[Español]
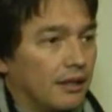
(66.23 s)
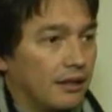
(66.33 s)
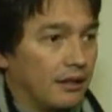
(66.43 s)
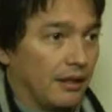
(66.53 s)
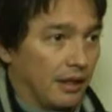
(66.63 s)

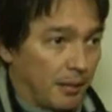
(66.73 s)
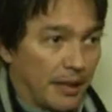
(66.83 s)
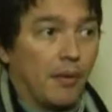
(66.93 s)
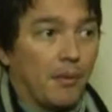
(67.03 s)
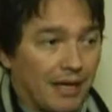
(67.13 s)
Eh,
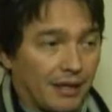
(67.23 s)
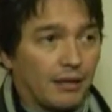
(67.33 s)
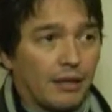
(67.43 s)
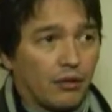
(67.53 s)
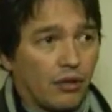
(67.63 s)
esperamos más
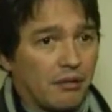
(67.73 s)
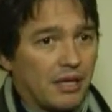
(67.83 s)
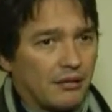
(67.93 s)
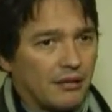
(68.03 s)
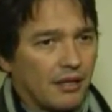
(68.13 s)
gente
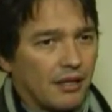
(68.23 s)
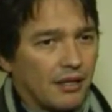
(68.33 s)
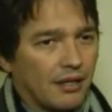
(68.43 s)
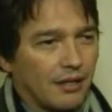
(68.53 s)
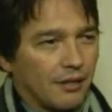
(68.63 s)
todavía, así
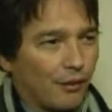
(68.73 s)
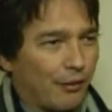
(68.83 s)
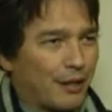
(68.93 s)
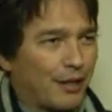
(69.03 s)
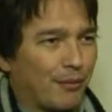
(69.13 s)
que
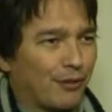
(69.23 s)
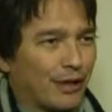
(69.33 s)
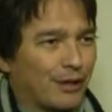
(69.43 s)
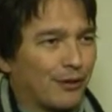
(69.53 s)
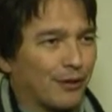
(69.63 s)
todavía tenemos un
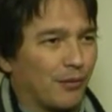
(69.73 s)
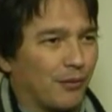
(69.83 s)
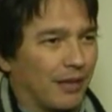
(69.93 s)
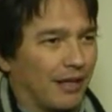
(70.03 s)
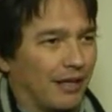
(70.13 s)
ratito como
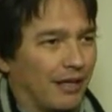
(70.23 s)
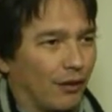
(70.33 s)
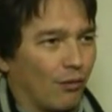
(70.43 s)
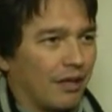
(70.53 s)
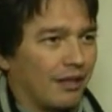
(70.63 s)
para
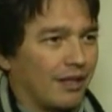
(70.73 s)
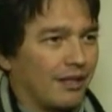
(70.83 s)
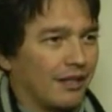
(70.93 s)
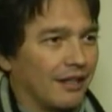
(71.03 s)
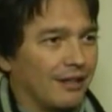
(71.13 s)
aguardar
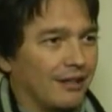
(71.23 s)
el,